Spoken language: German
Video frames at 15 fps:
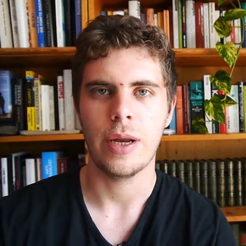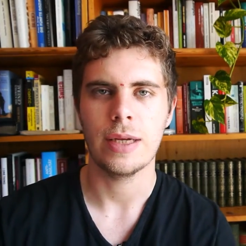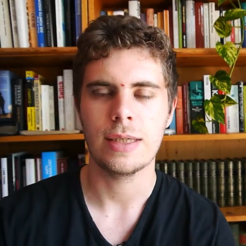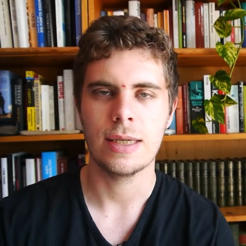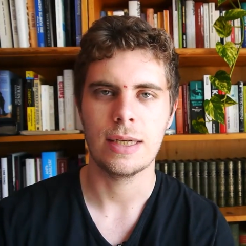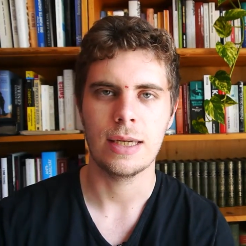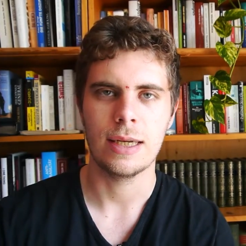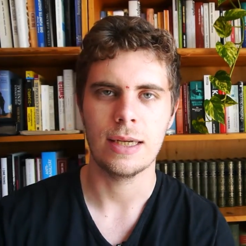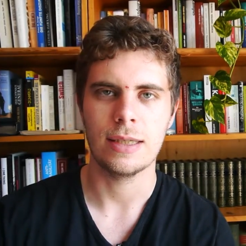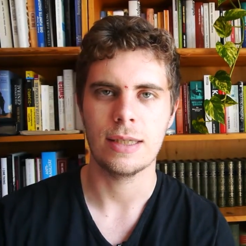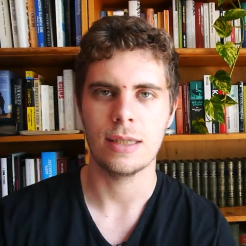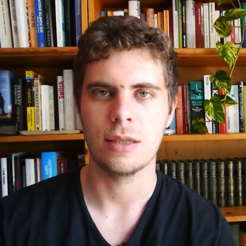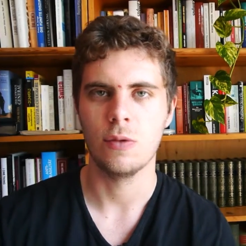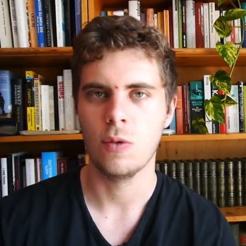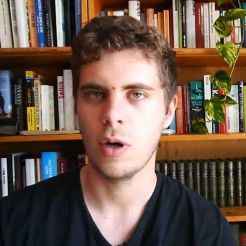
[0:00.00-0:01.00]
Letztendlich
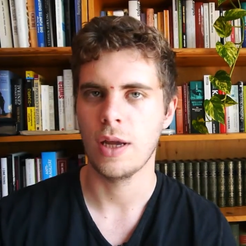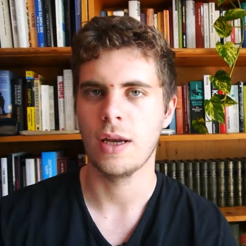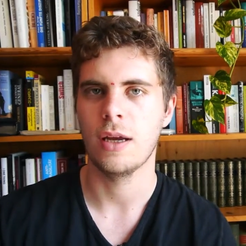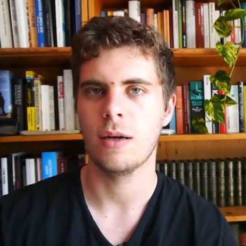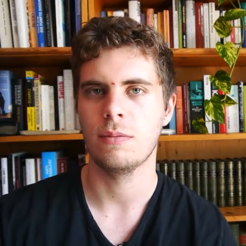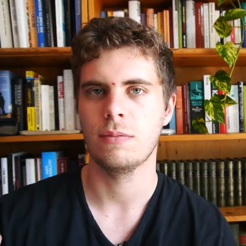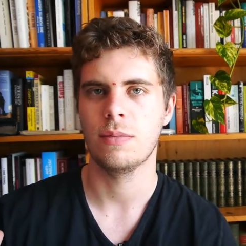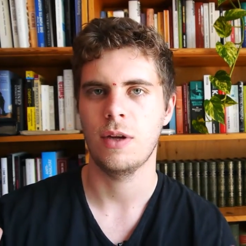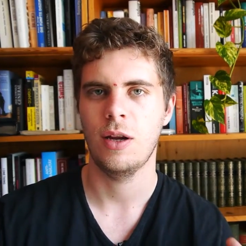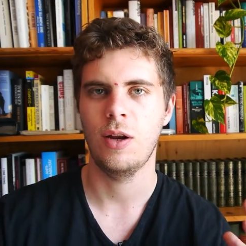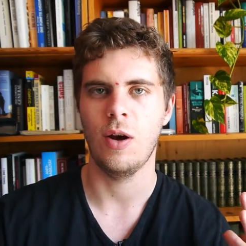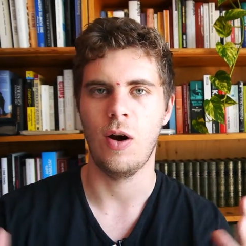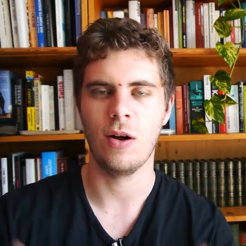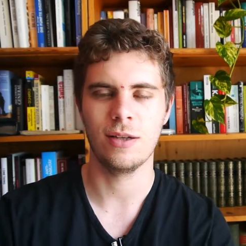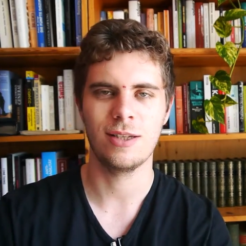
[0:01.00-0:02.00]
ist es nur eine,
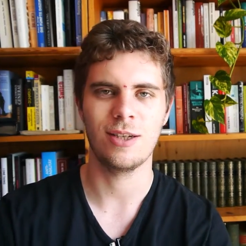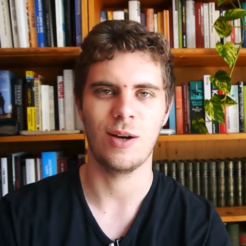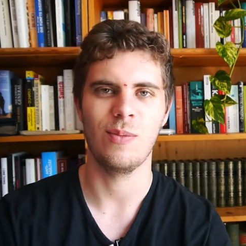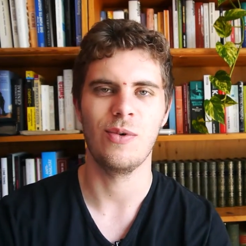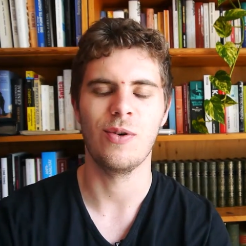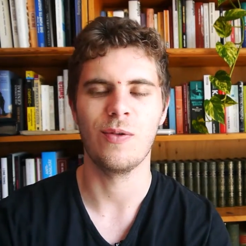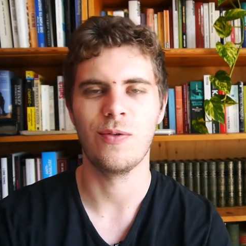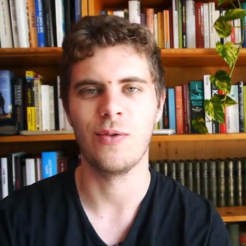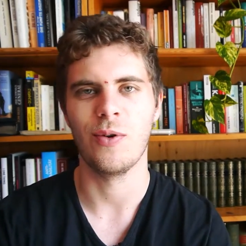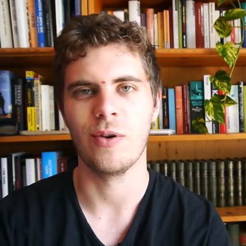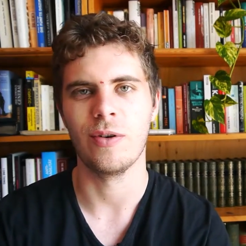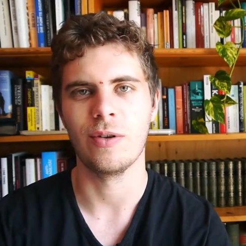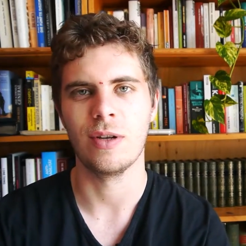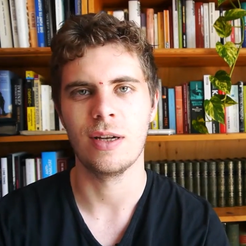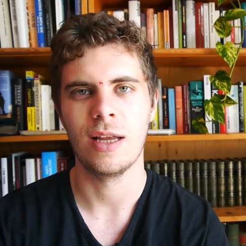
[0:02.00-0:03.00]
eine, Ansammlung
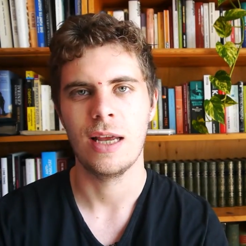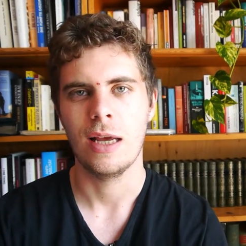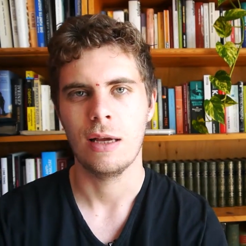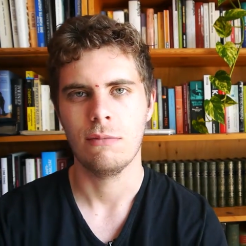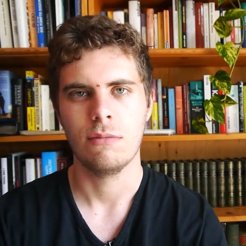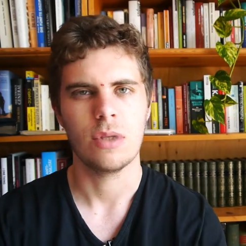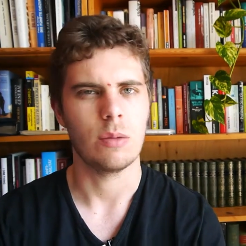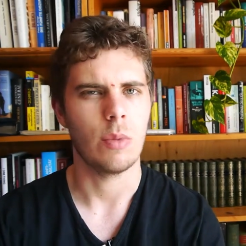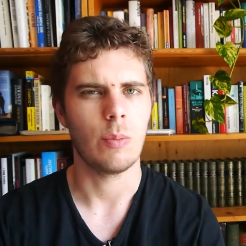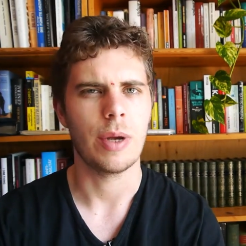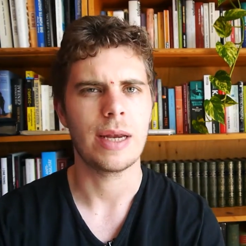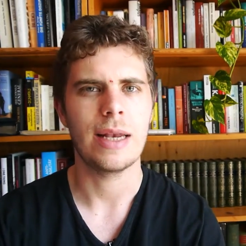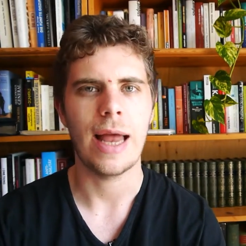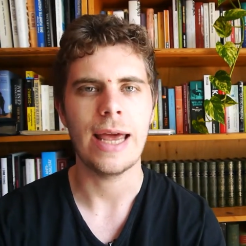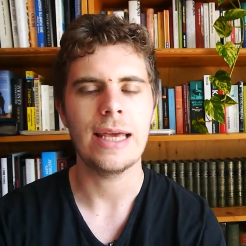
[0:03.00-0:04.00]
von, sagen wir
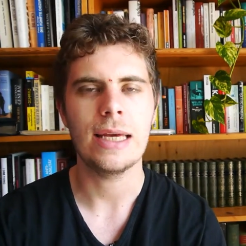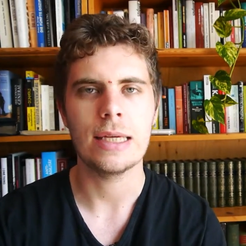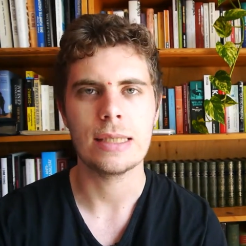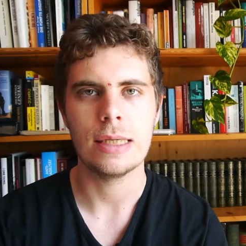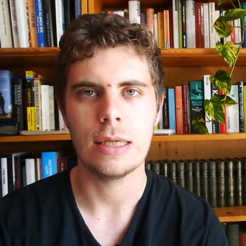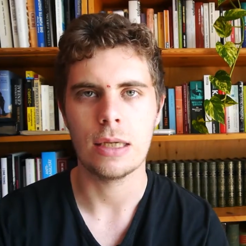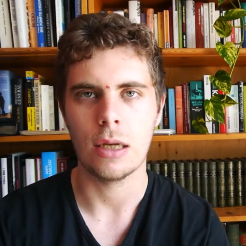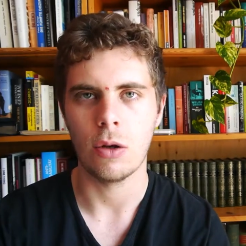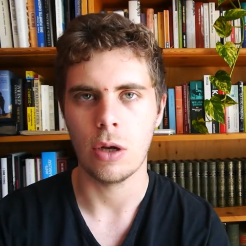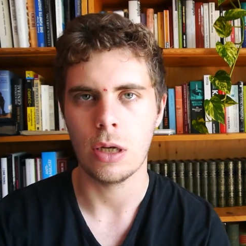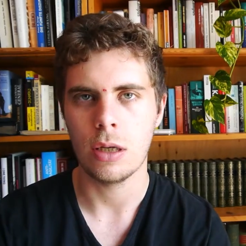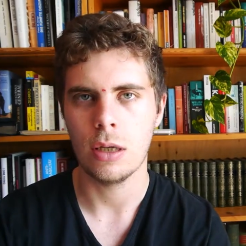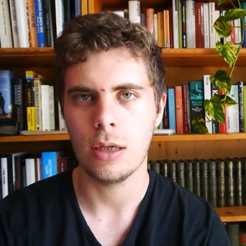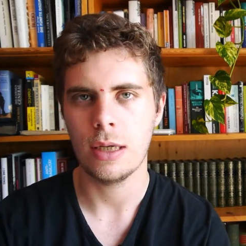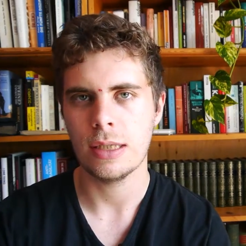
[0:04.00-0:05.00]
mal, gleichgesinnten
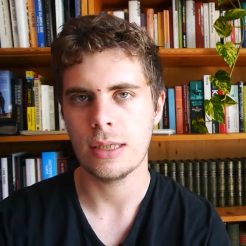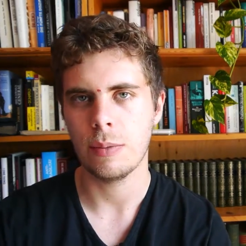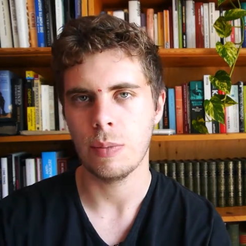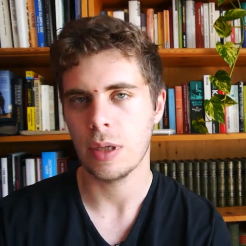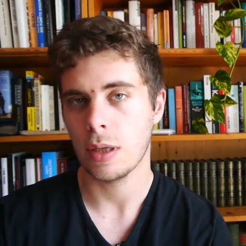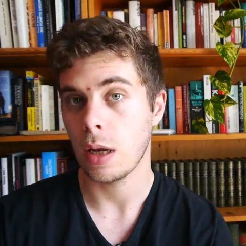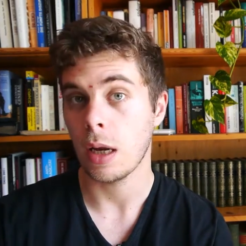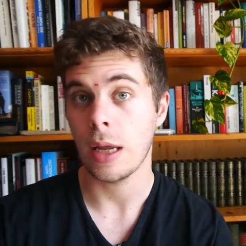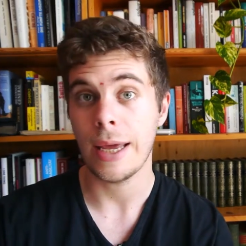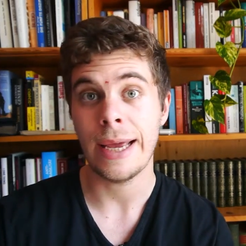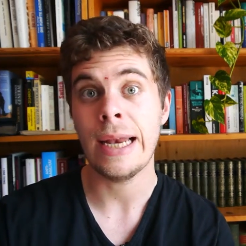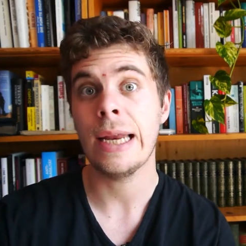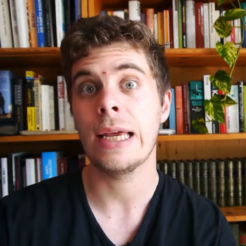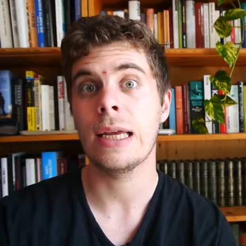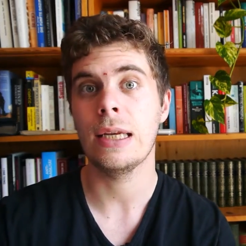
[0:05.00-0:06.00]
Leuten, die sich mit einem
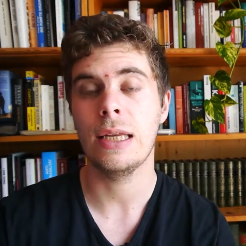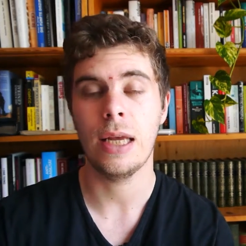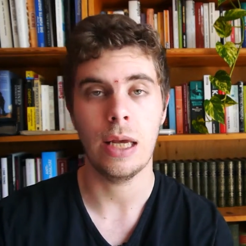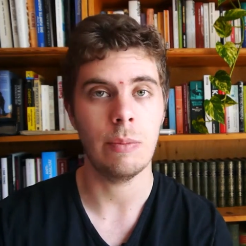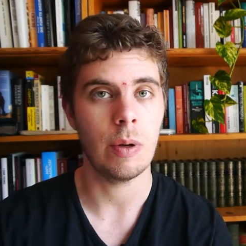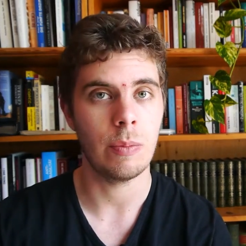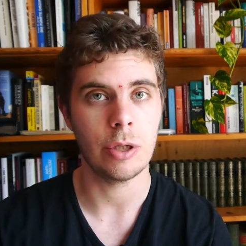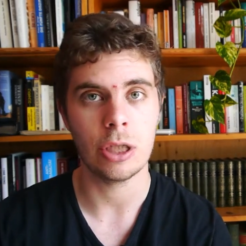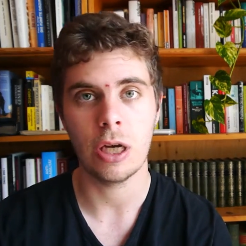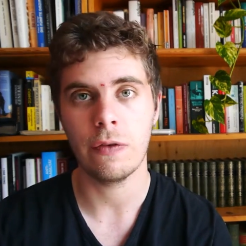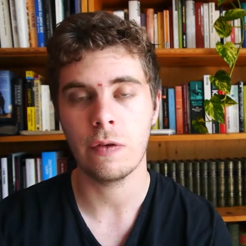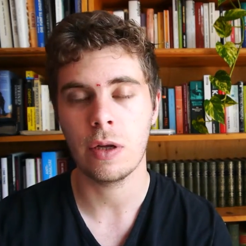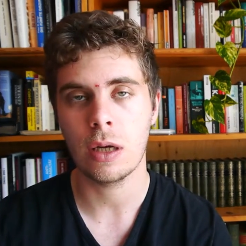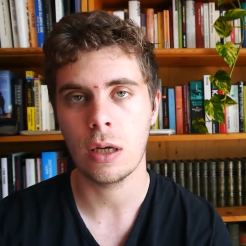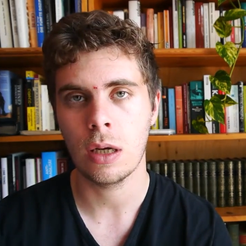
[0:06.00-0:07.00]
ähnlichen Thema
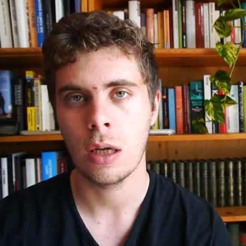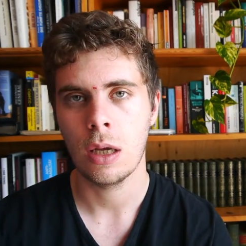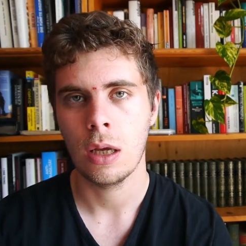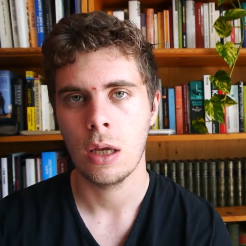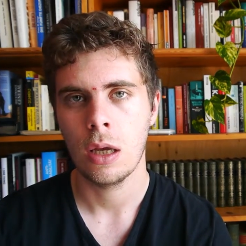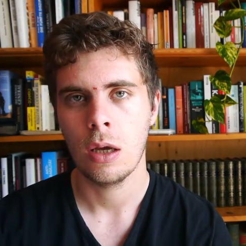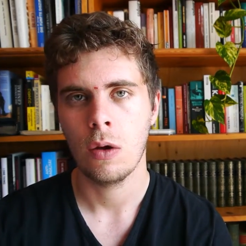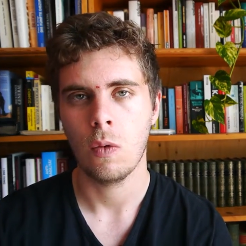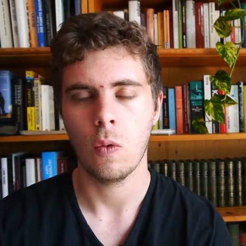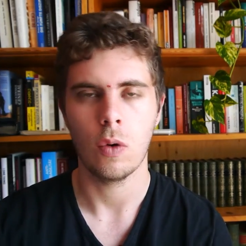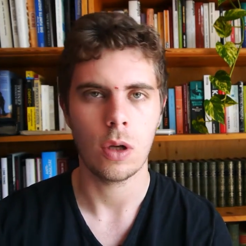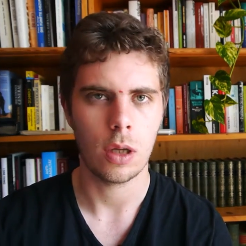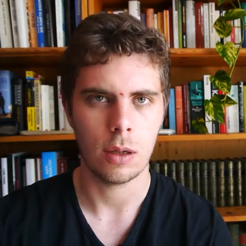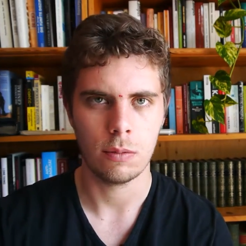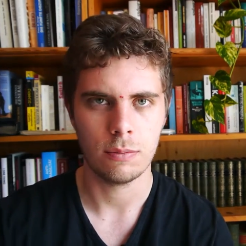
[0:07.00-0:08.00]
beschäftigen
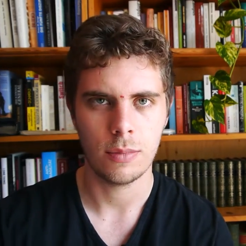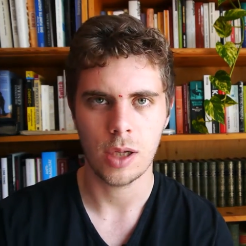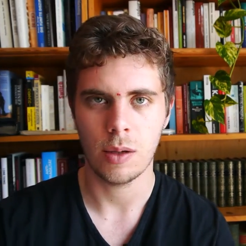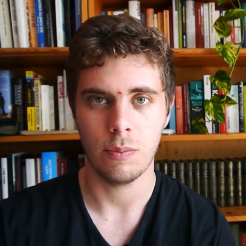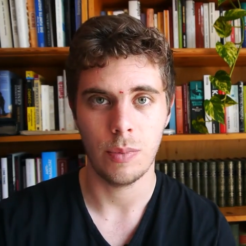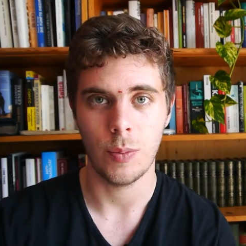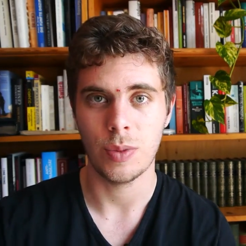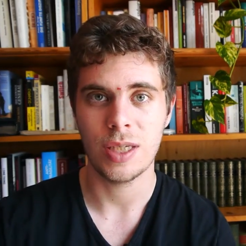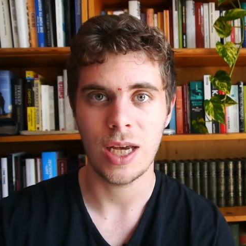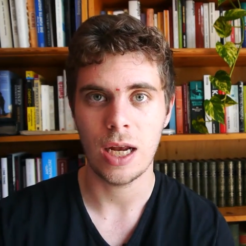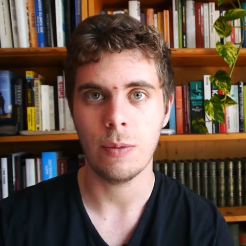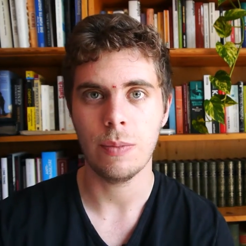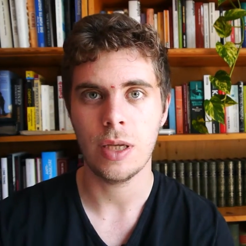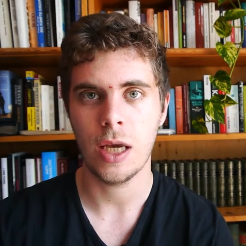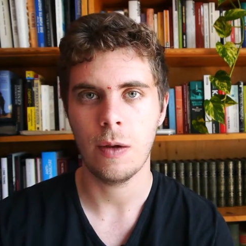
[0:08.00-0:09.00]
oder eben im
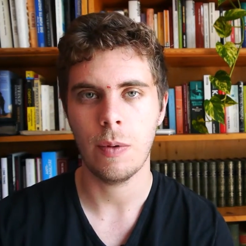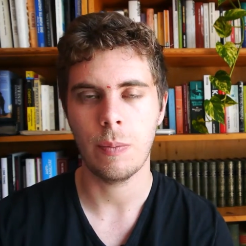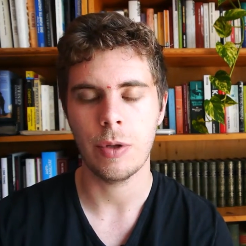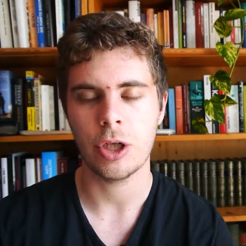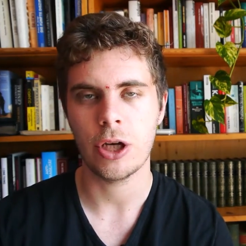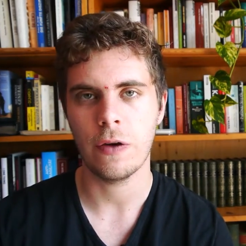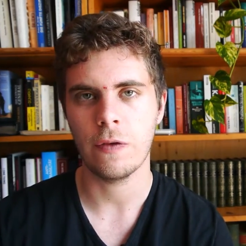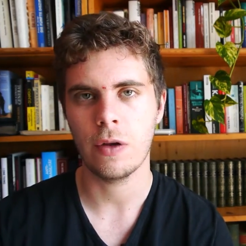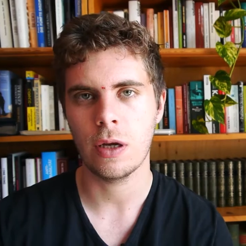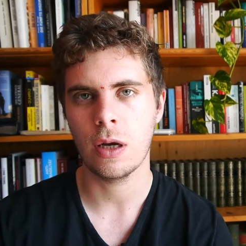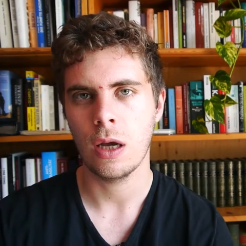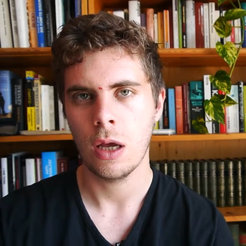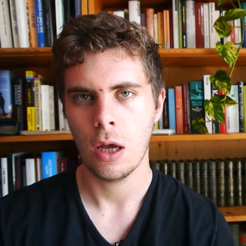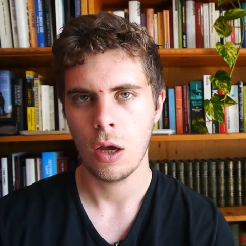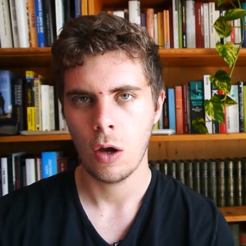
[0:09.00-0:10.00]
selben Thema beschäftigen.